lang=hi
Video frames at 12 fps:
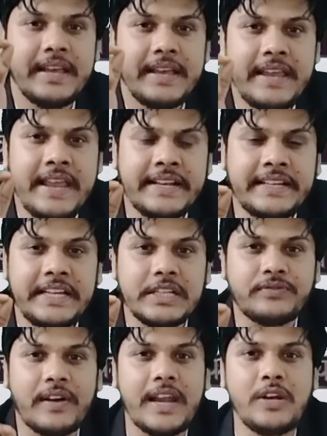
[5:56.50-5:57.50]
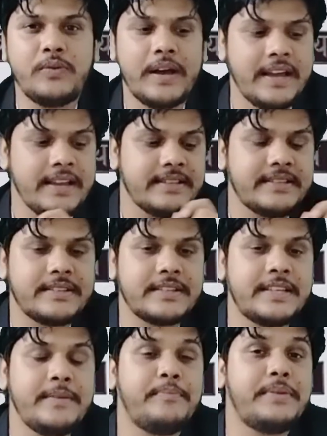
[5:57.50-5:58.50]
एक केस फाइल हुआ है
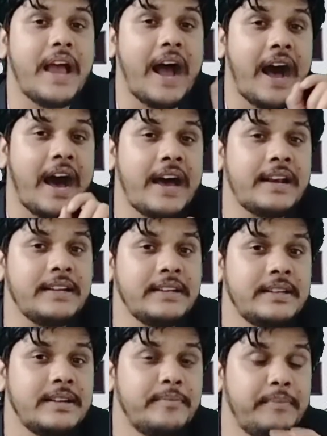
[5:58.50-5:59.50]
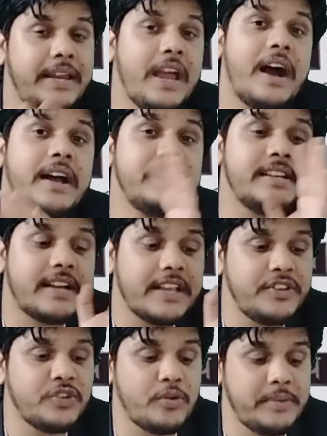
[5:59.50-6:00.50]
कि बिहार में अन्य
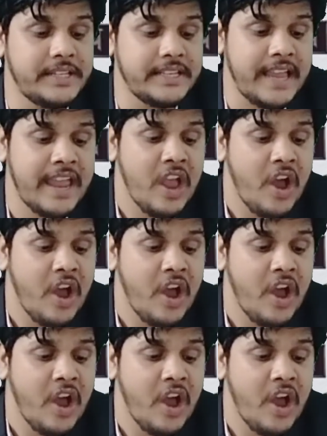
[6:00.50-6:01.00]
राज्यों को भेजा जाए